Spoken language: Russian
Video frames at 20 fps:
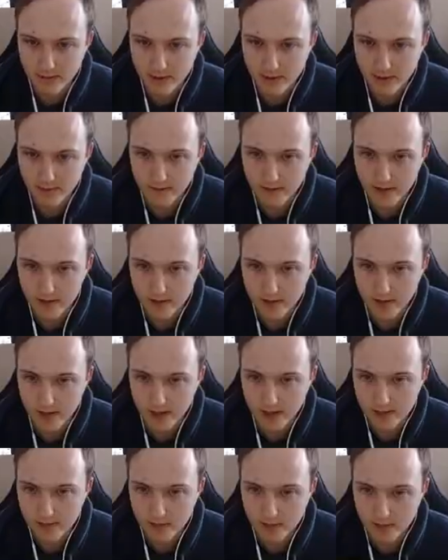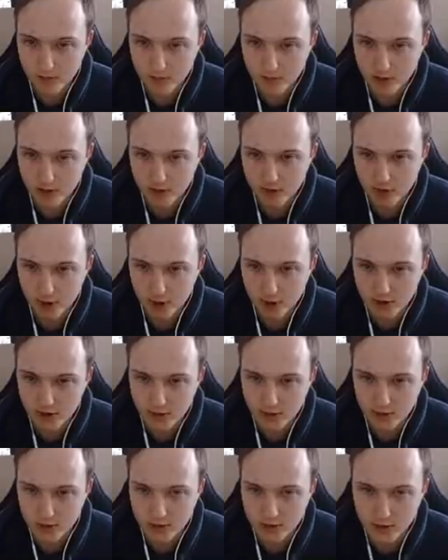в рамках этого боя точно.
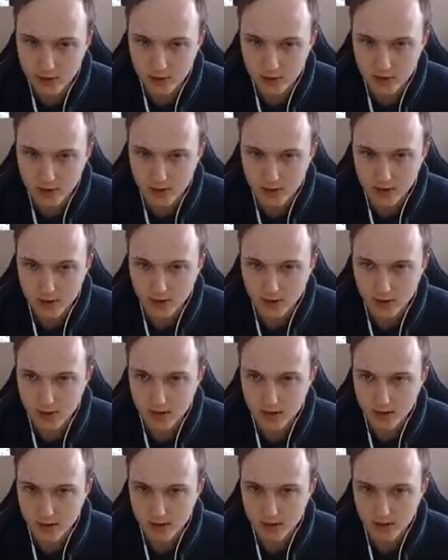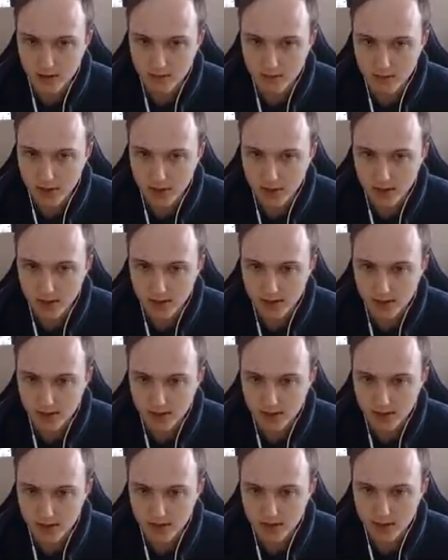И мне бы эти
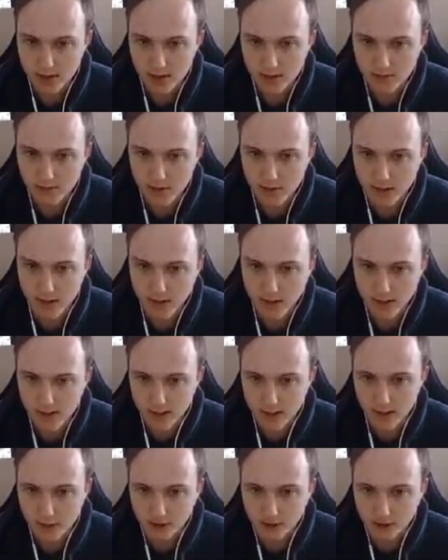резисты пригодились.